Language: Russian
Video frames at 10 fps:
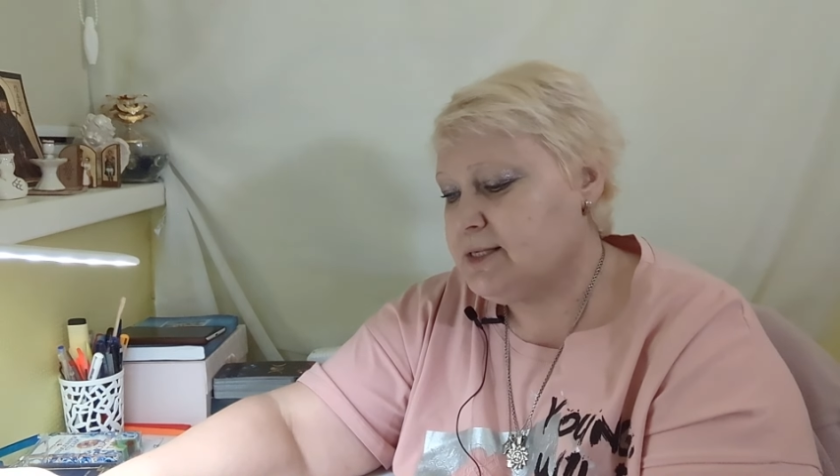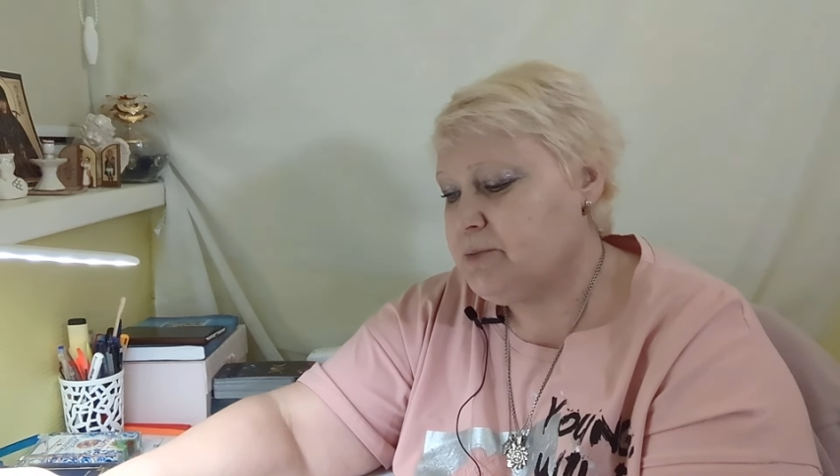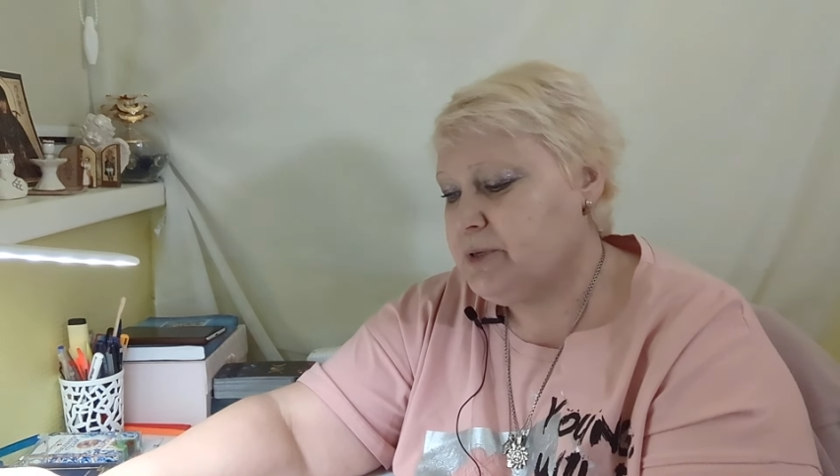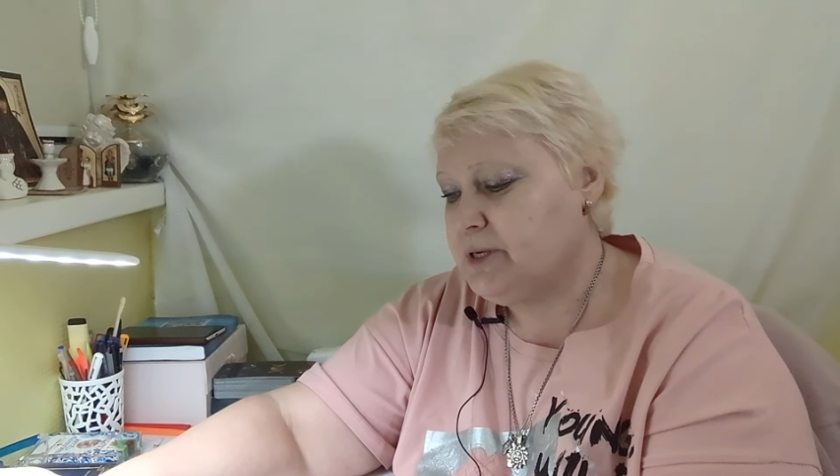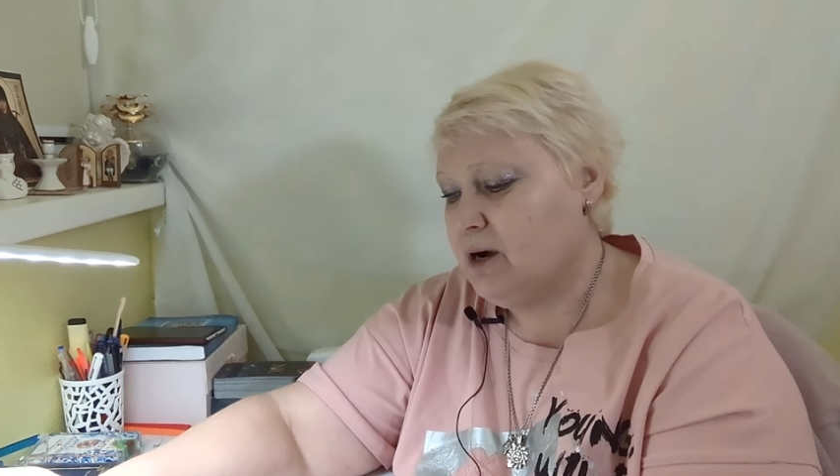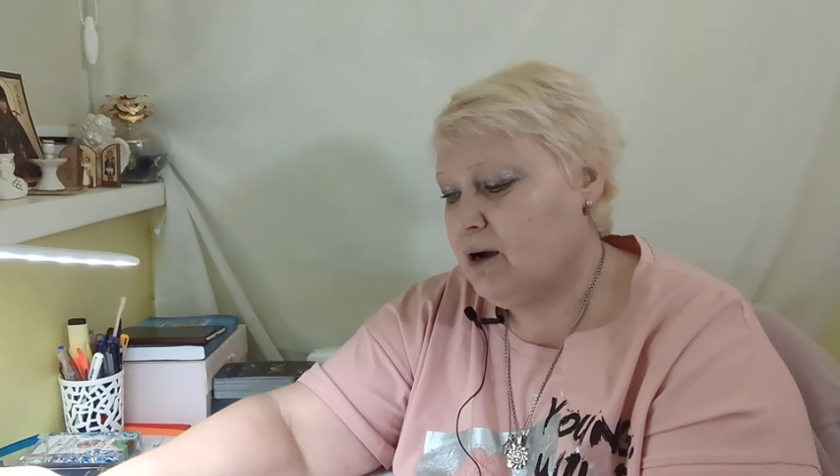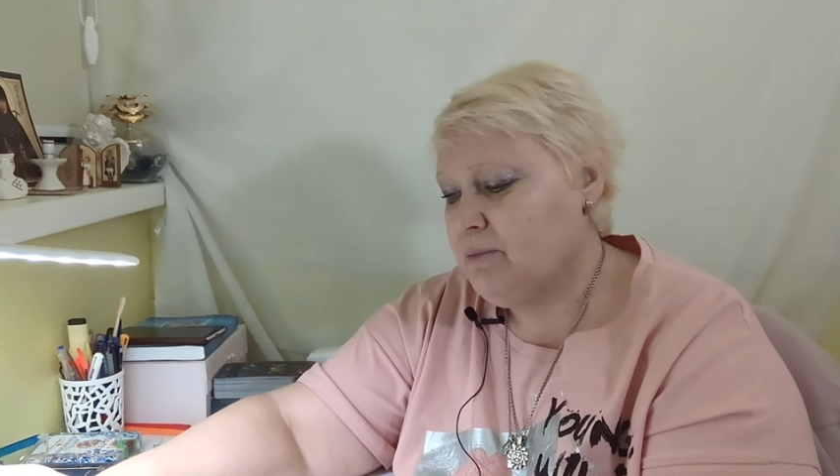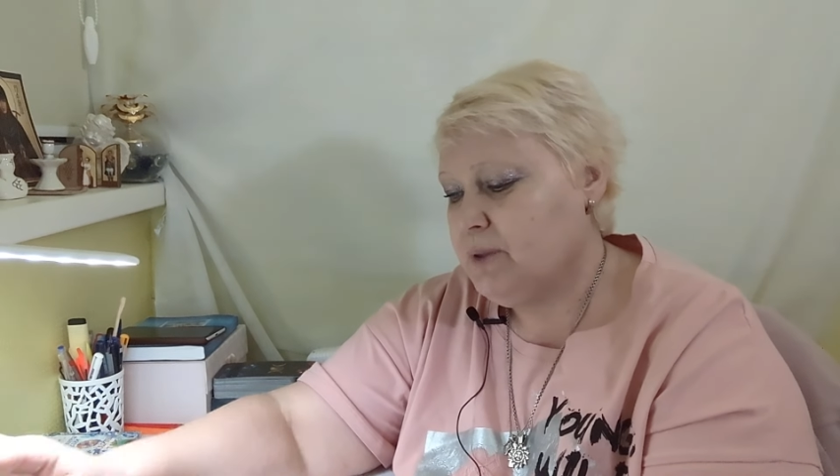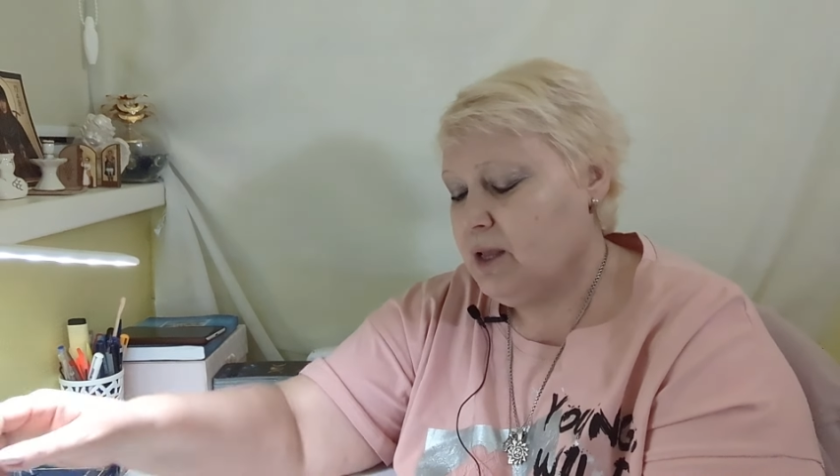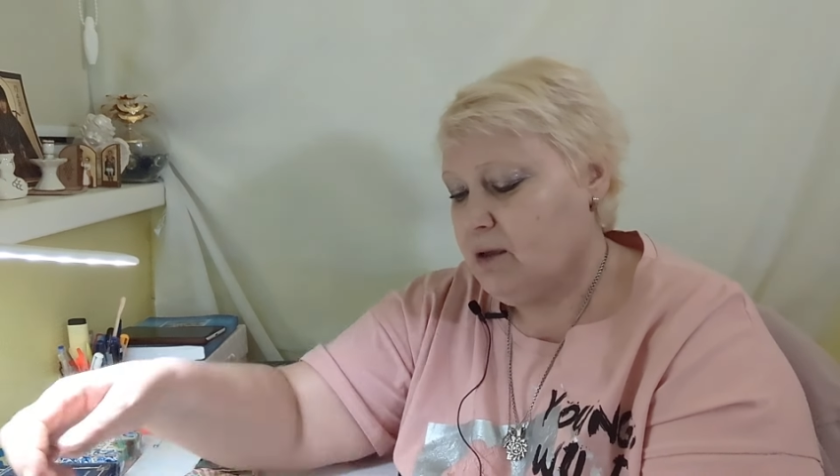семья,
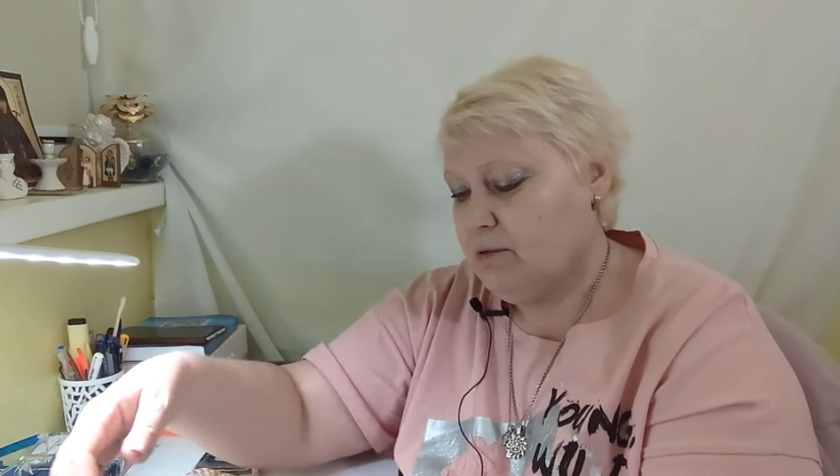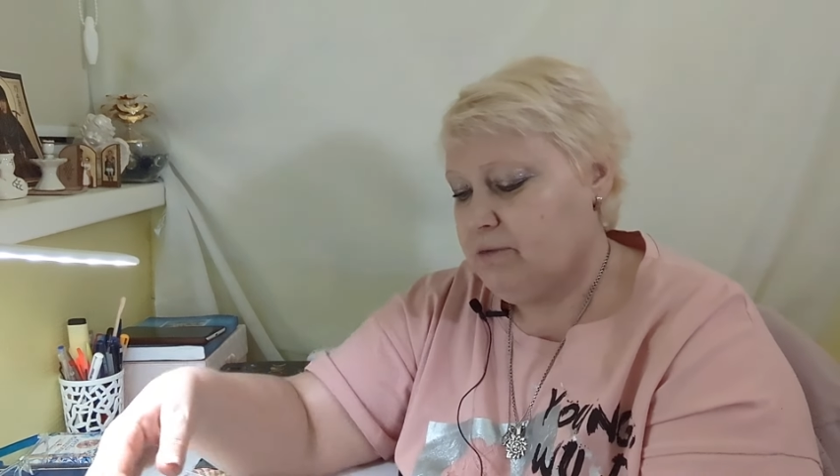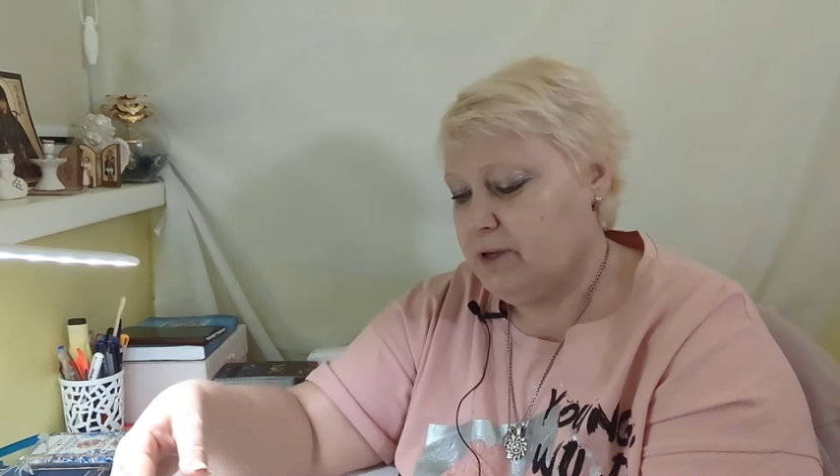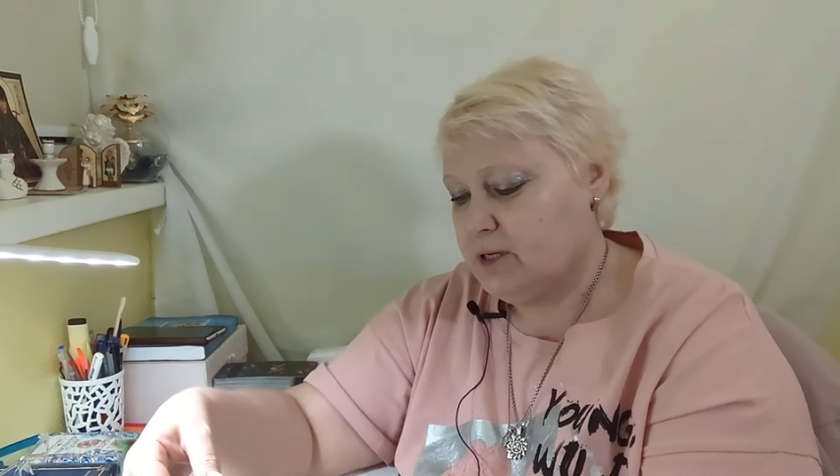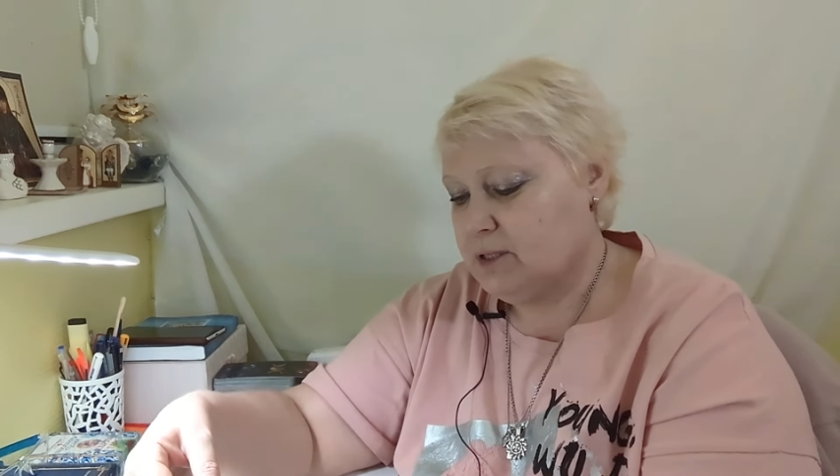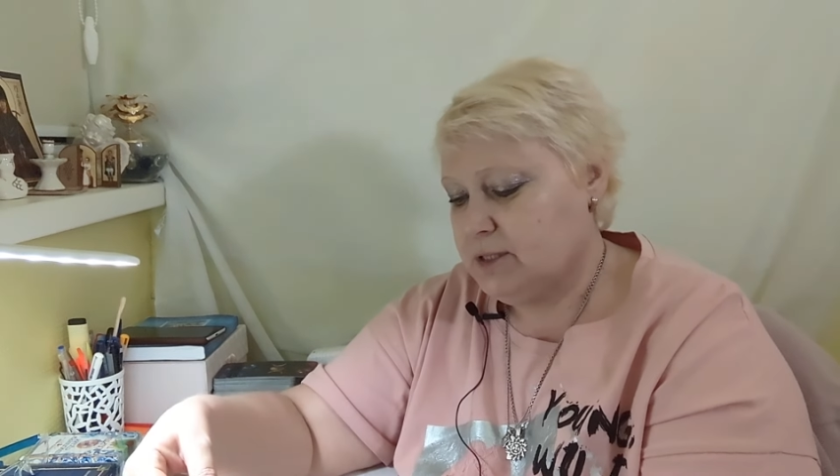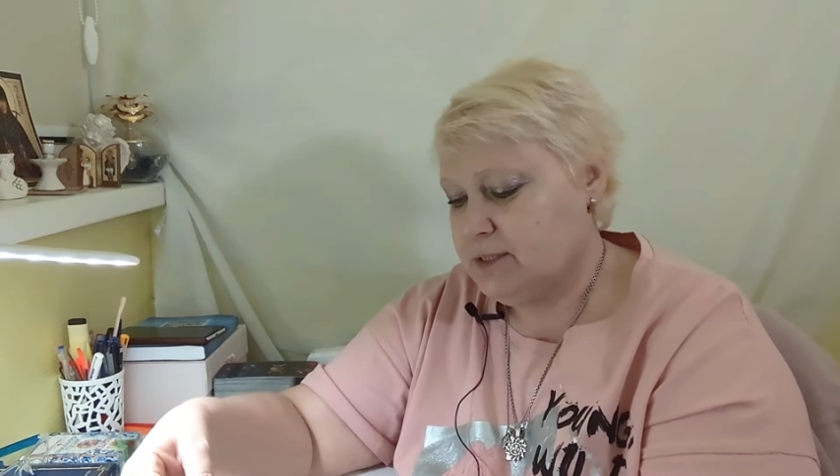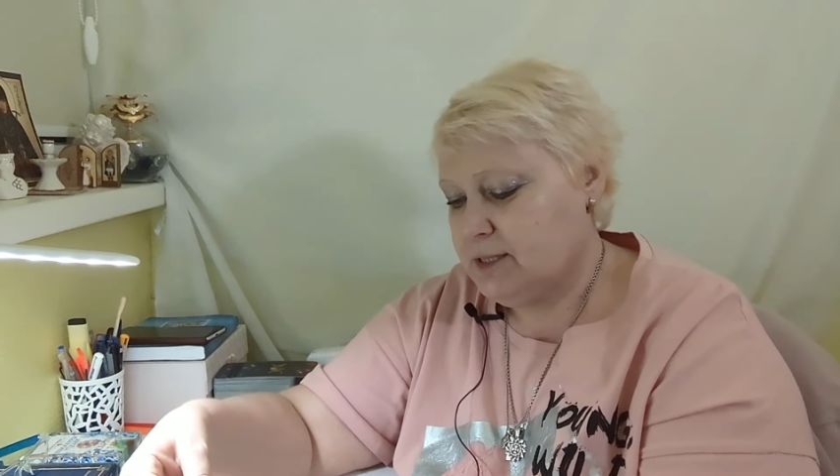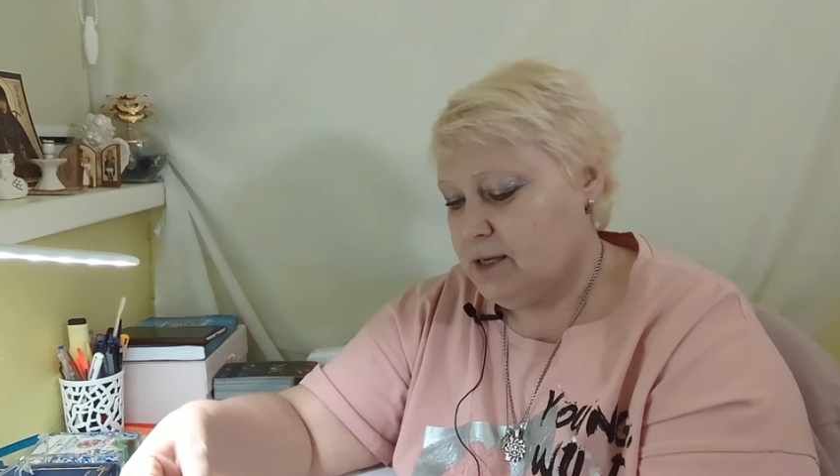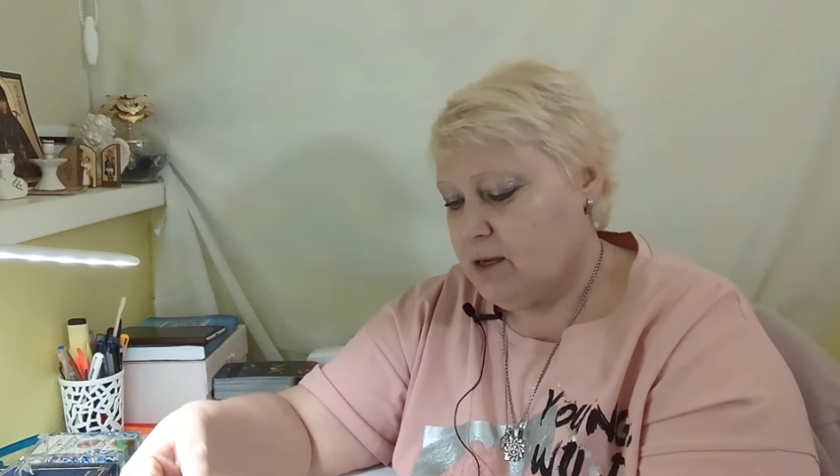верность.